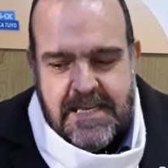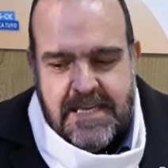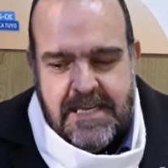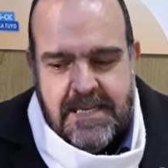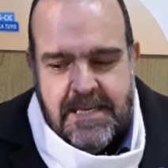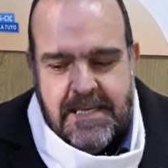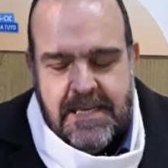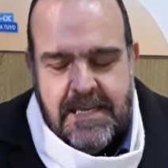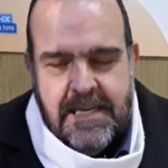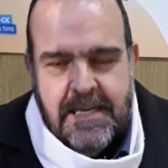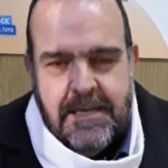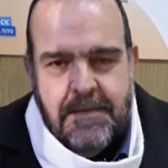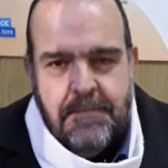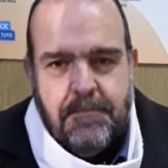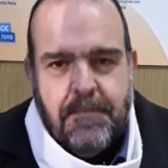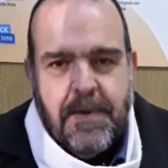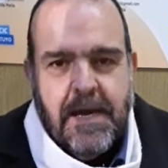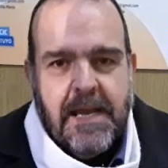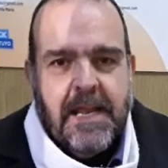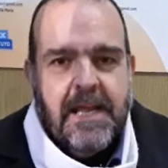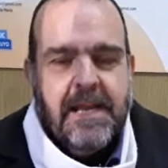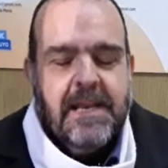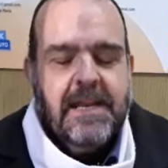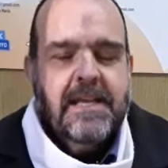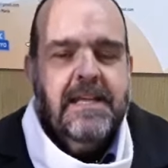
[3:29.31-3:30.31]
Y
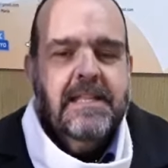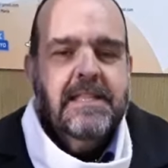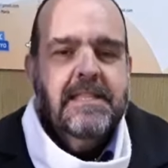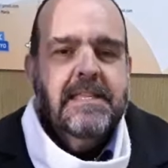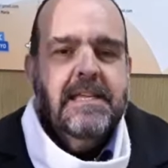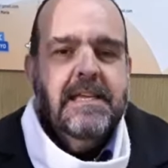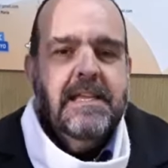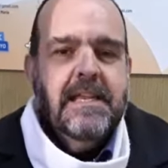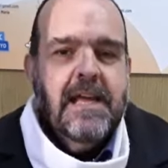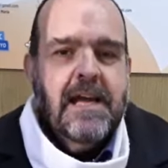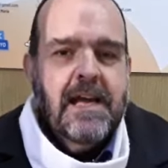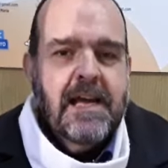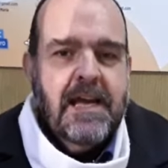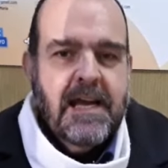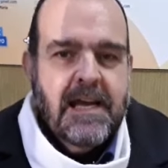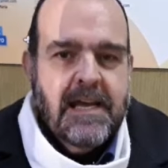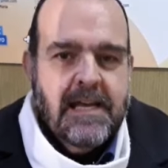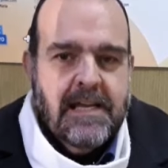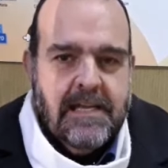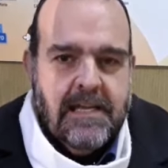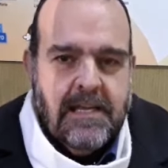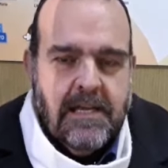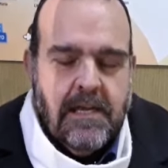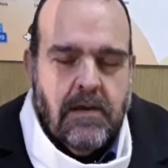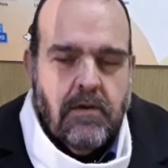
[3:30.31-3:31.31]
para
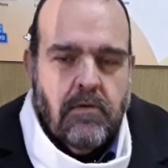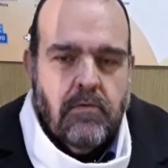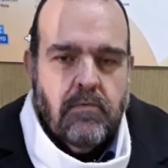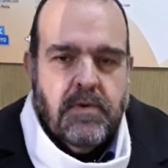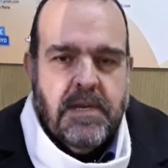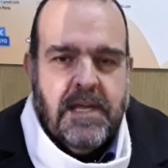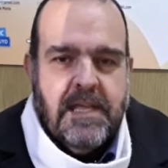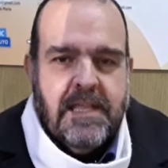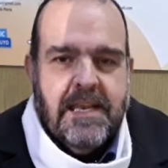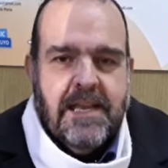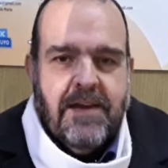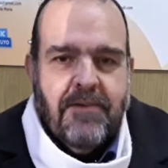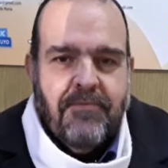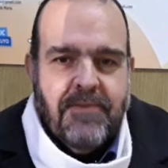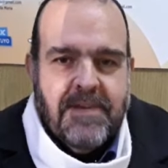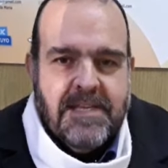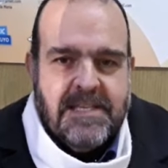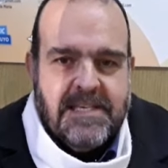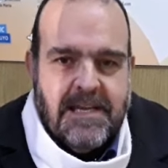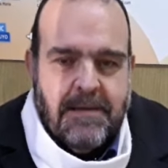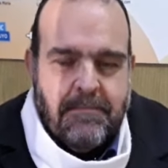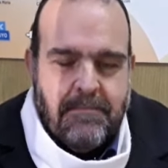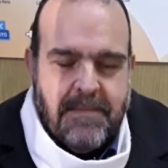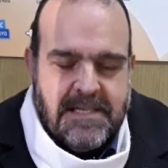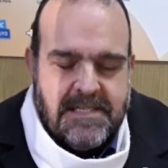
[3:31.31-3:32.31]
Argentina una de las
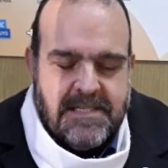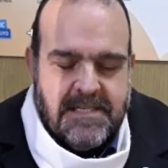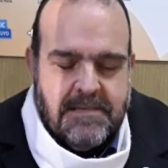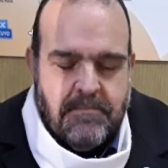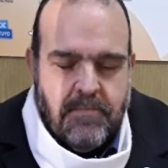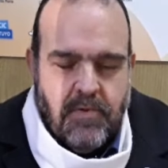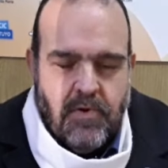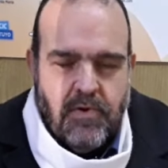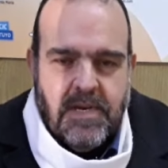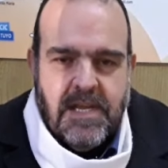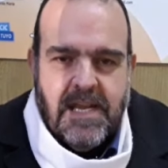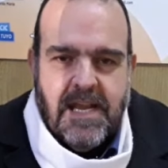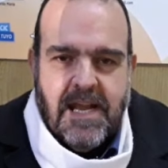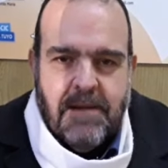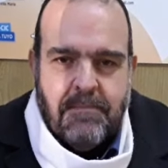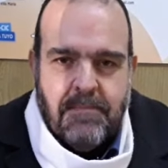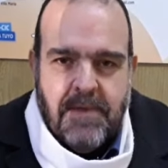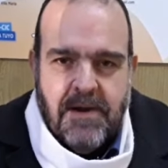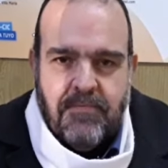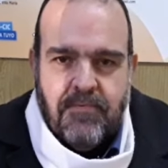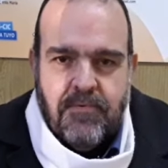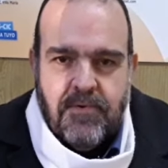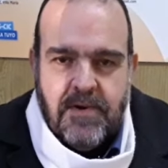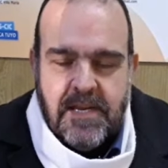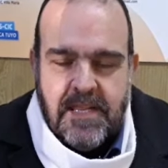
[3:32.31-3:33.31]
fechas más simbólicas,
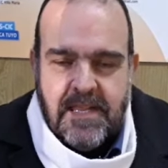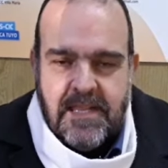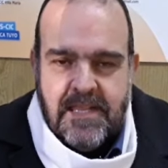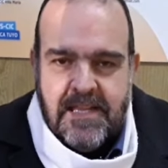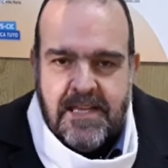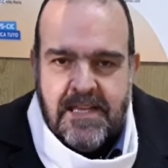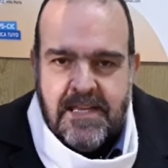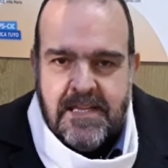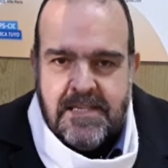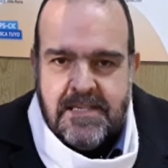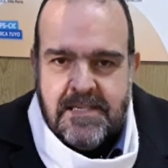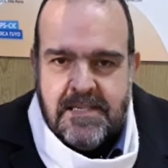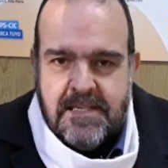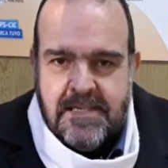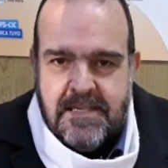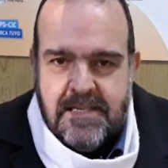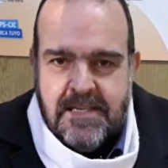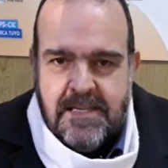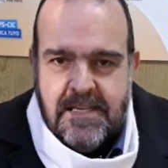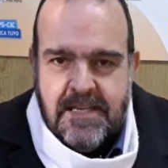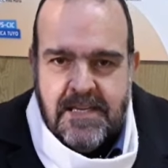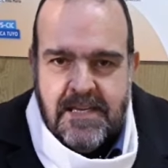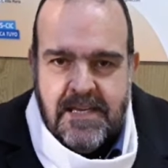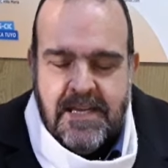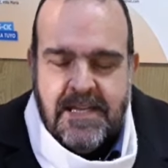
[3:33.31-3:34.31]
más fuertes,
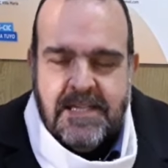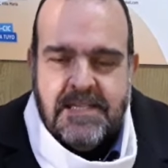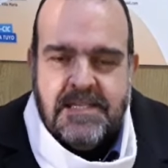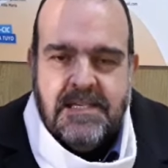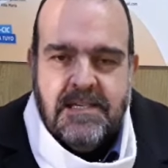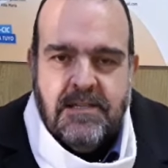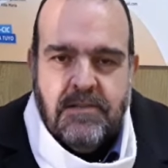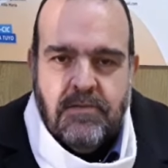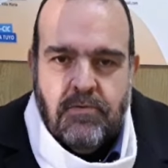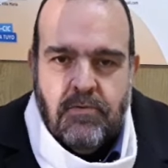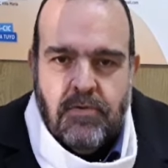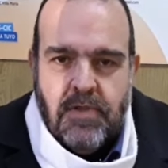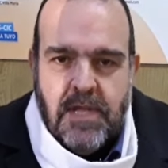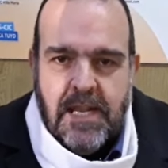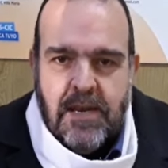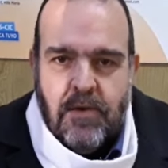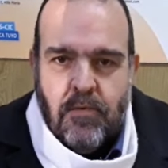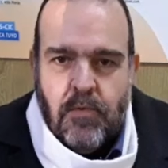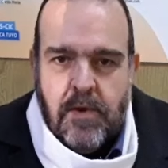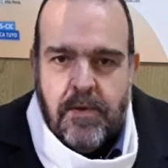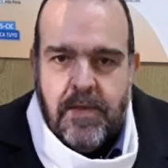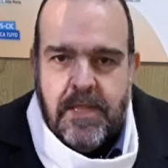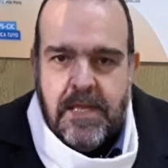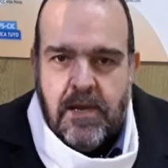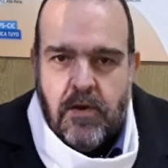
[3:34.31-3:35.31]
es sin duda el
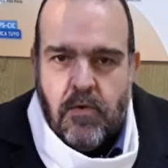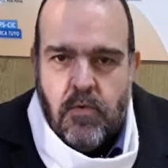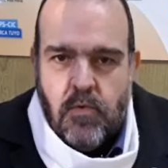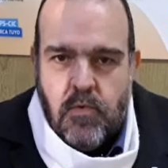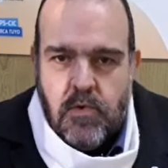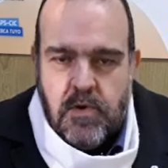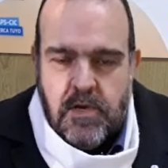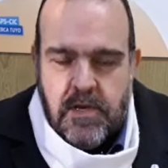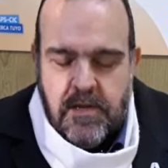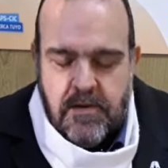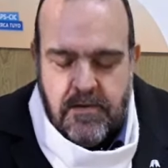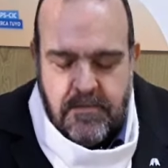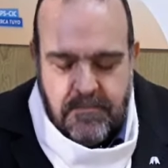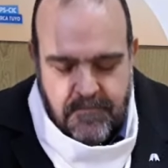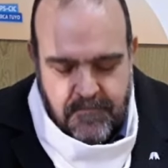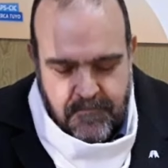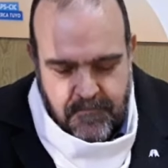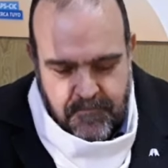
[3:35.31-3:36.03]
9 de julio.